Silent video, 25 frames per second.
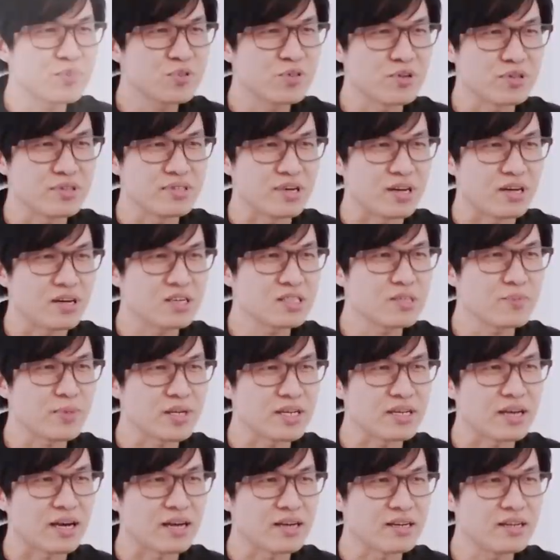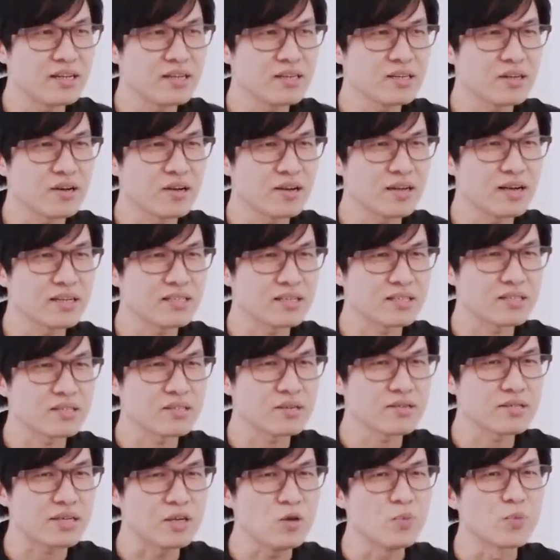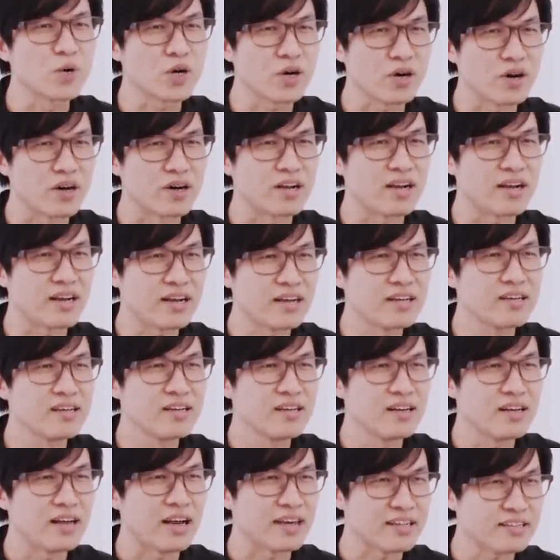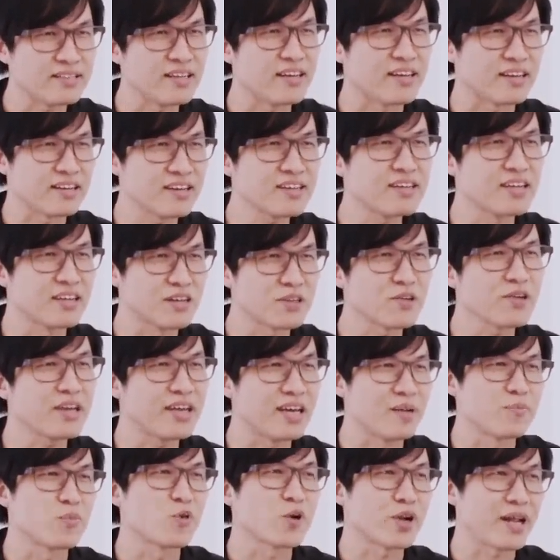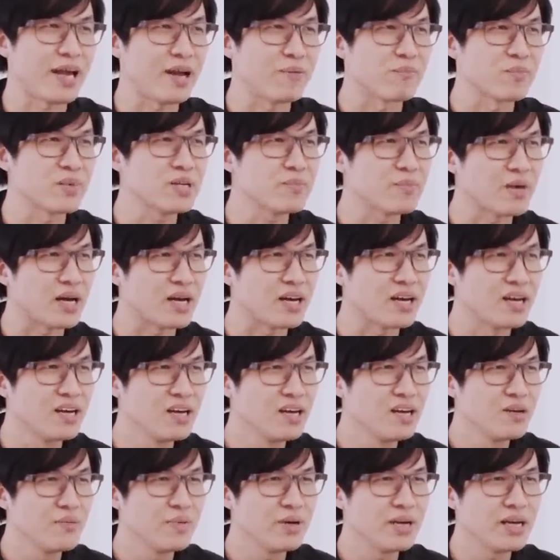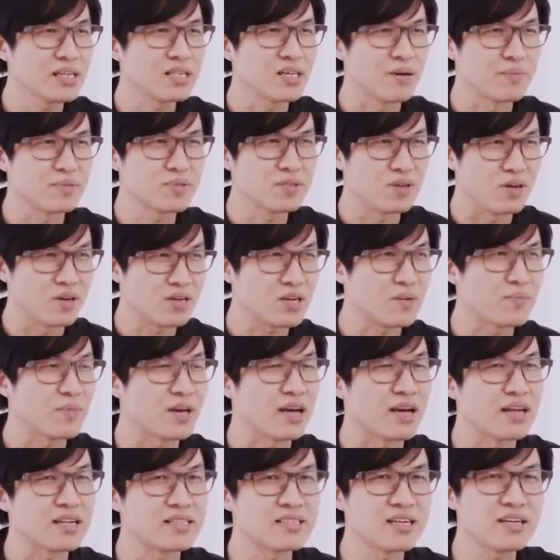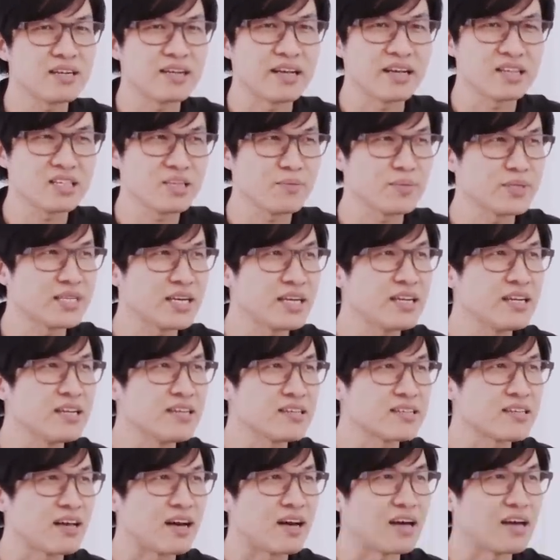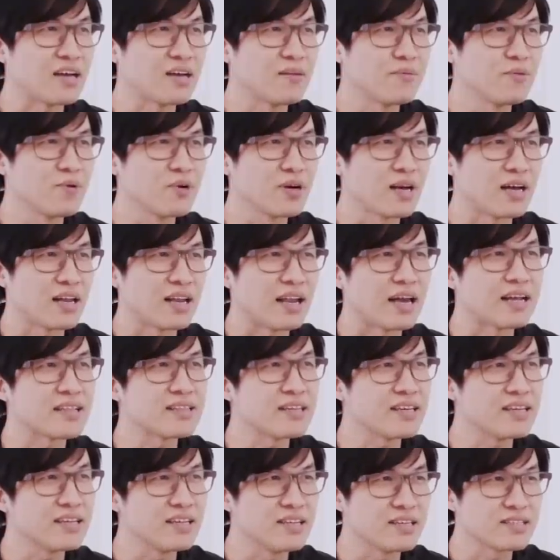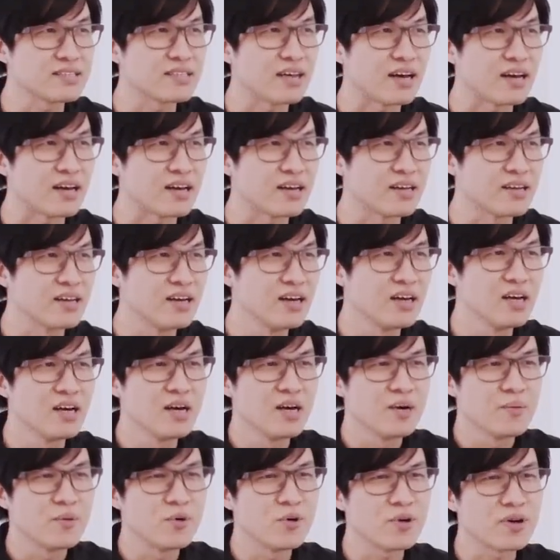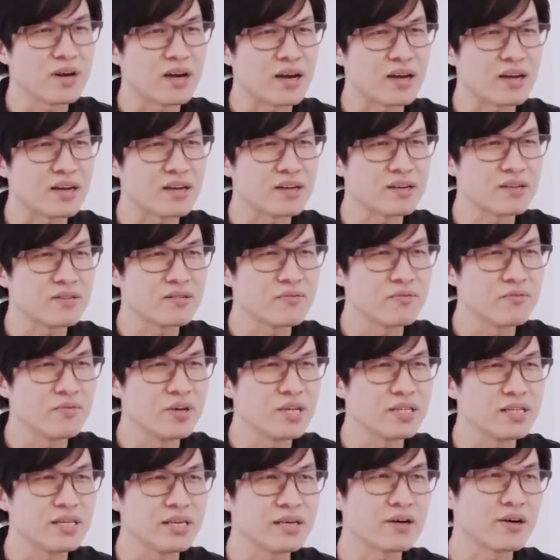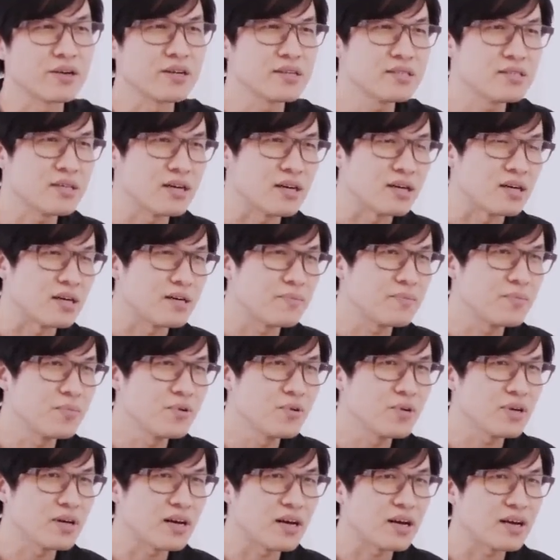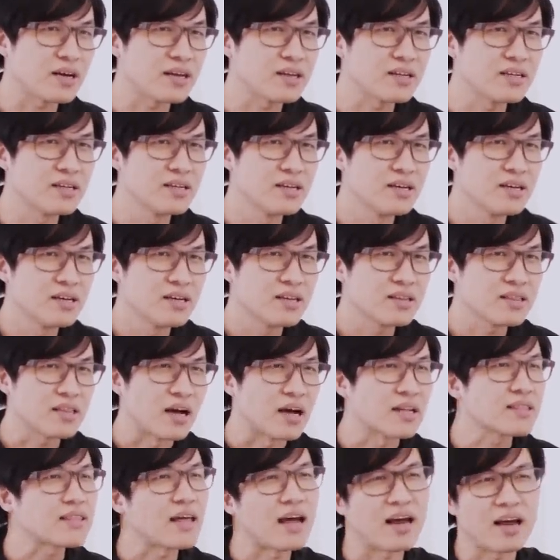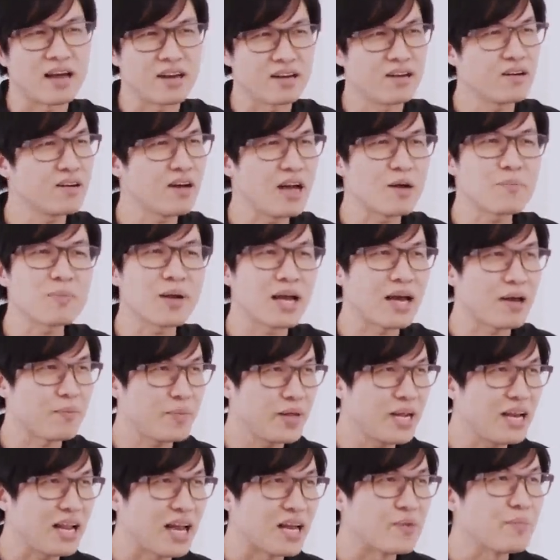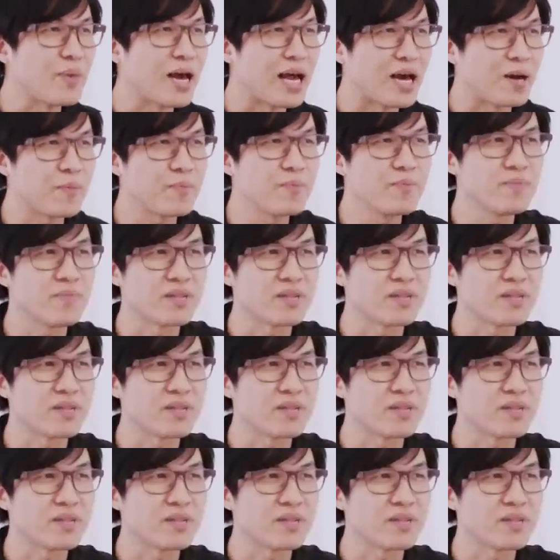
บส่วนใหญ่ก็จะเป็นงานที่ค่อนข้างจะต้องใช้อุปกรณ์ไฮเทคก็คือเราต้องเขียนโปรแกรมขึ้นมาเพื่อตอบสนองกับงานเช่น Exhibition Design พวกงาน Lighting Design พวกงานเวทีคอนเสิร์ตพวกงานต่างๆก็แอพพลายได้หลายแบบ